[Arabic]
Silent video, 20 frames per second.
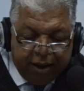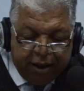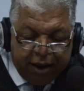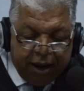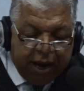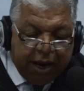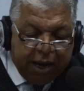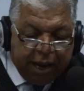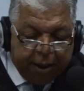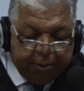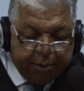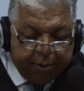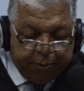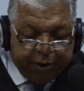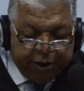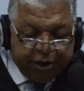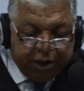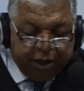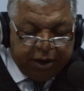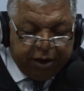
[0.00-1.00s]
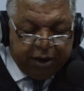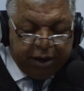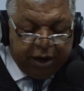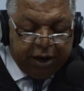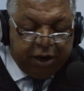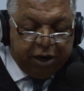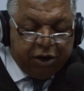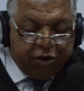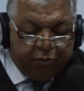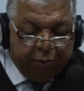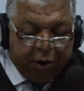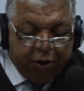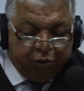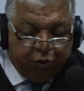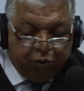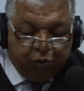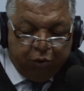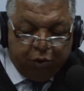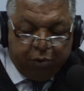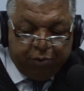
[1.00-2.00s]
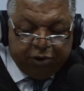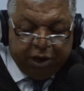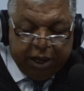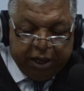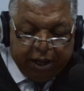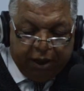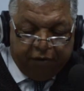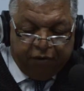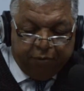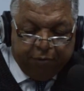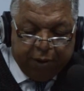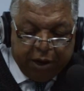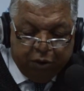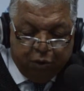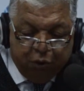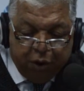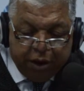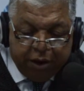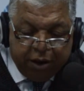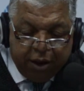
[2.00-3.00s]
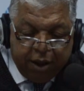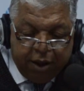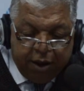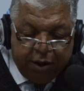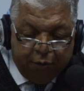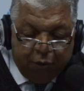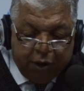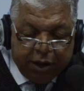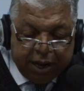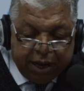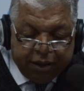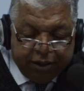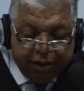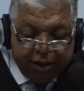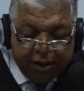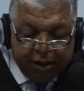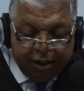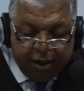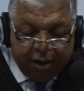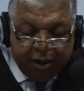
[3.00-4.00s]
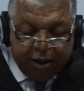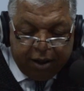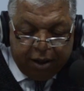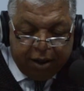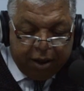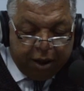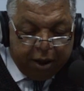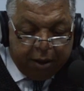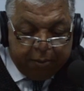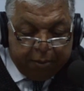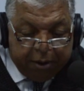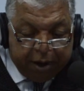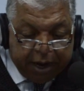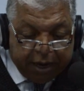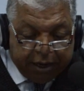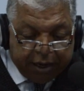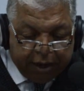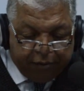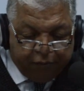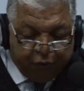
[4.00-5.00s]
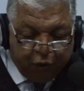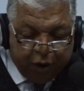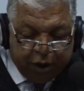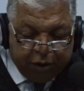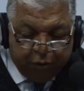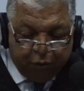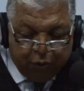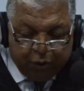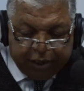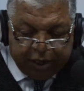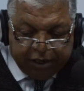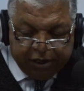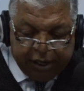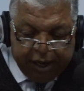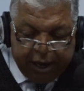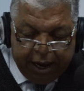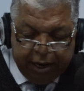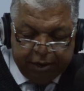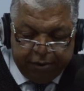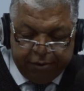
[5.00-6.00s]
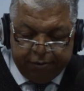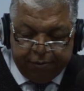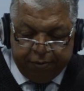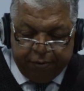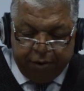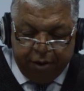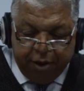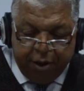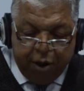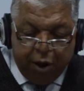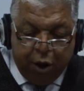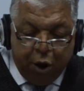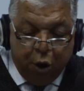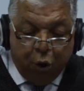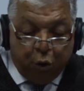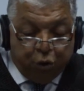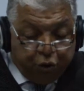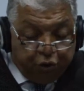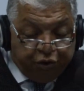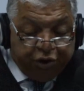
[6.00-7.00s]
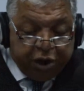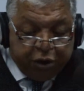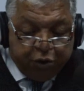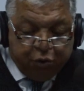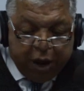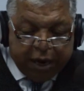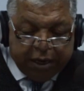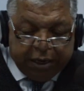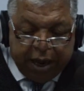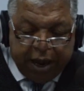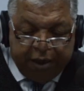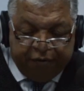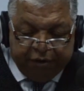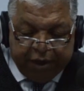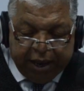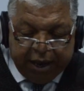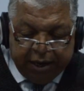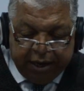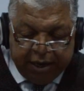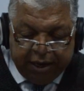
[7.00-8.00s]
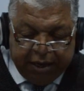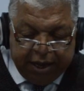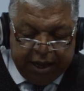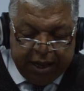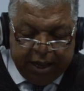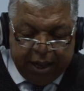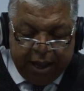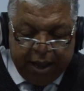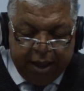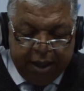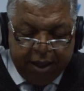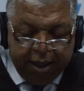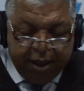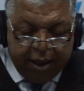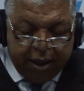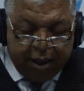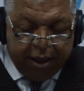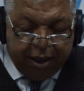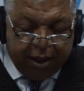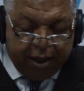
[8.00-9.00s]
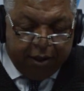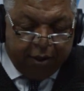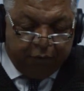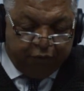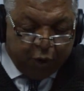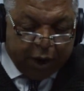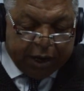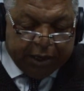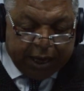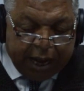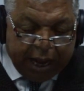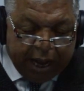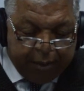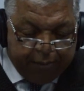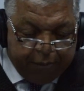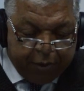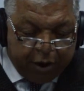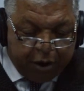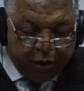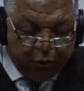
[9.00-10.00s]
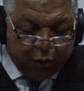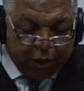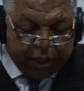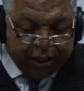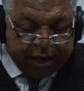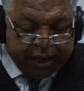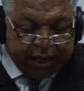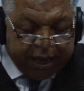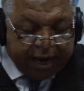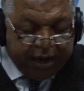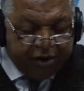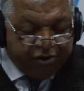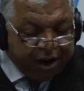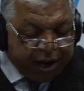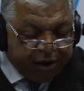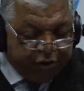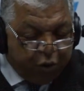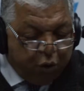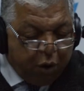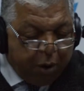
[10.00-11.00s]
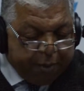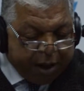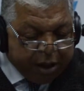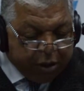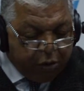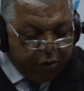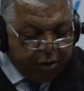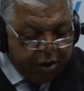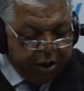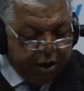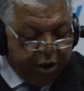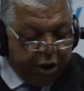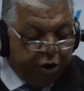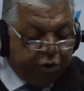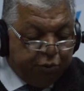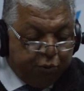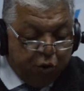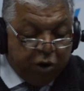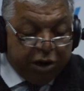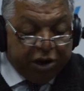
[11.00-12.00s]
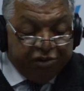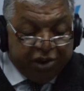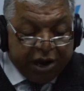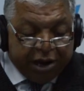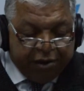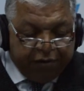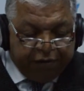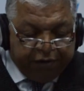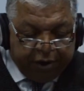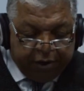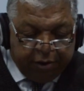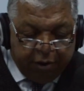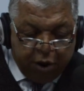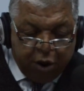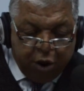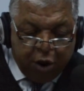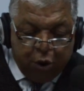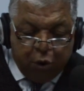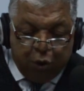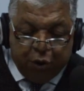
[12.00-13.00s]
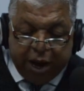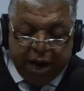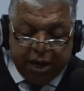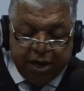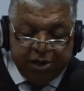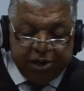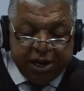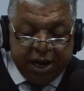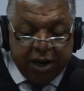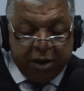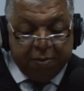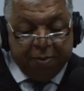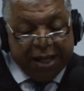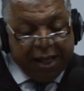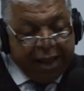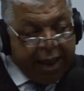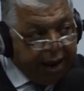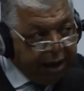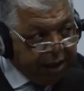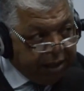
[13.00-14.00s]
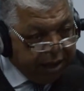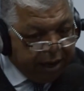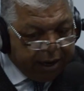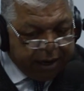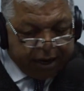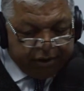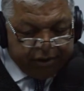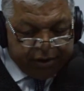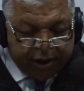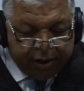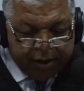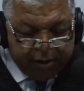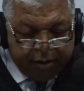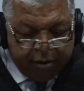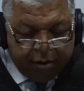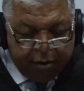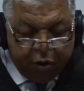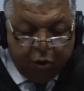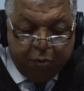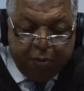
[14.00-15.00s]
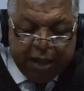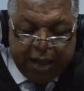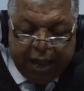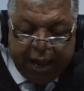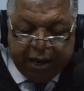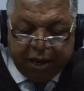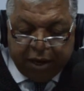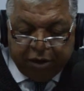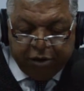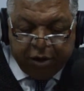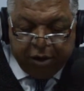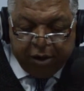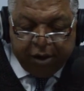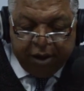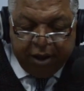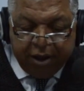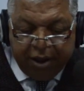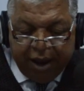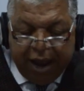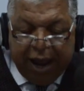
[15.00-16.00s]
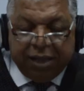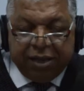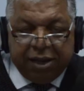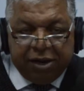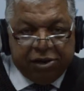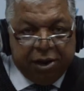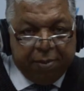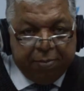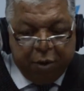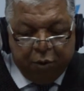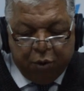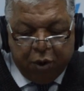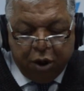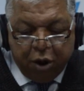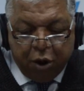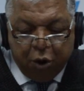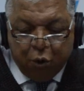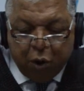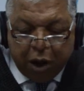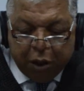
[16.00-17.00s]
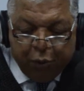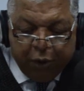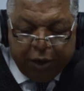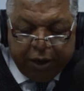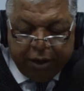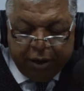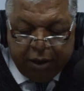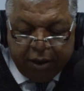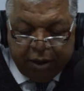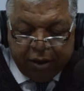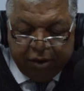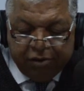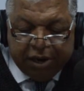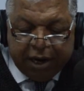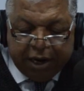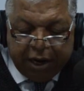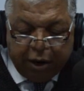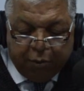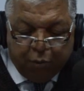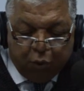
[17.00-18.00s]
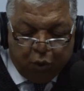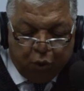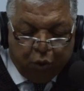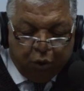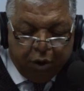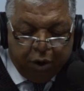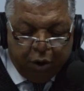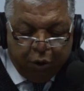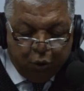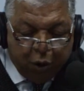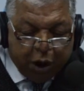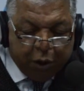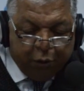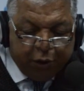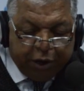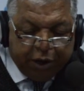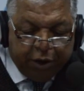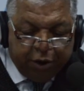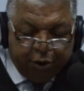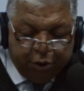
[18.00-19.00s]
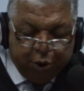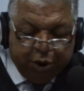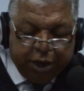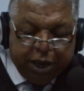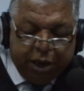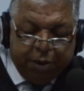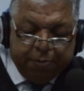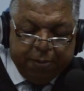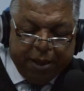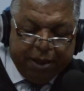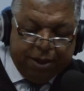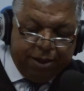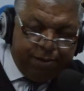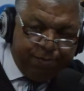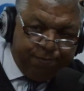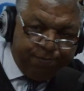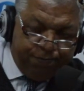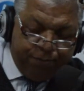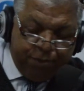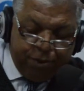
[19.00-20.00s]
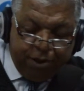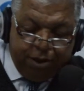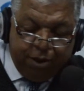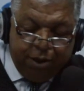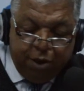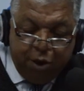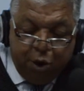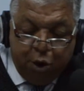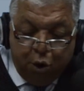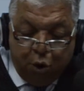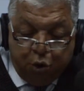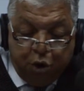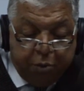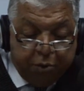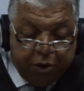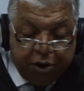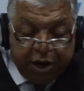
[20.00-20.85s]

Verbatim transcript: اللي يعمل ميتينغ يصبح صوته مشرقع في البلاتوات ويكسر بالانترفيوات آه، والتصريحات وتوجد وقتها في انجلترا آه، في وقت حرب الوردتين شخص هو بارون اسمه ريشار نوفيل وكان يسند مره عائله لانكاستر ومره عائله يورك حتى سموه وارويك صنع الملوك وارويك ذا كينج ميكر ويمكن